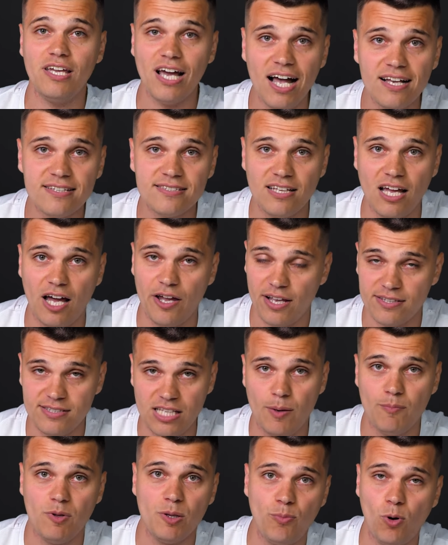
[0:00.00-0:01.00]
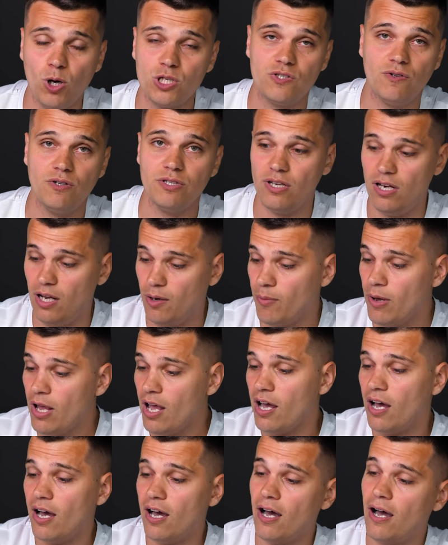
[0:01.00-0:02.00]
я знаю, я сам был пользователем
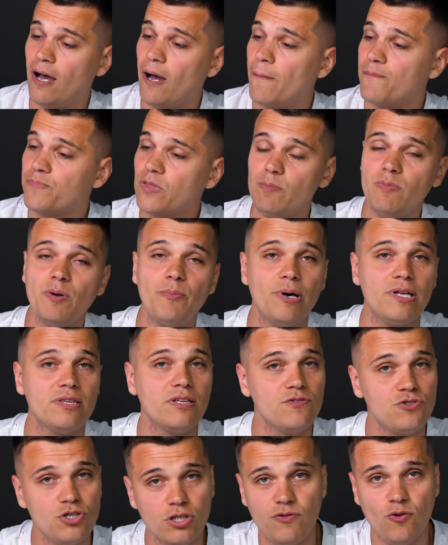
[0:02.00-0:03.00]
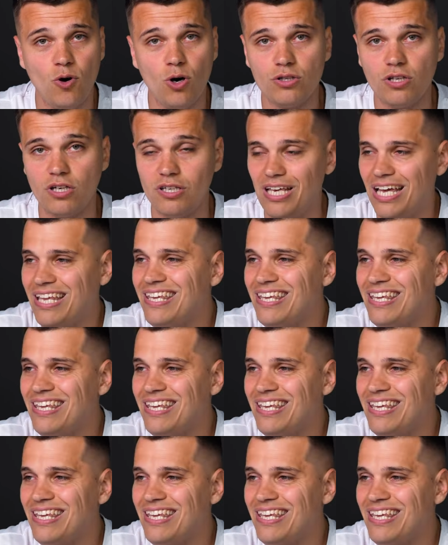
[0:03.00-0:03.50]
э, Mi Band в четвертых,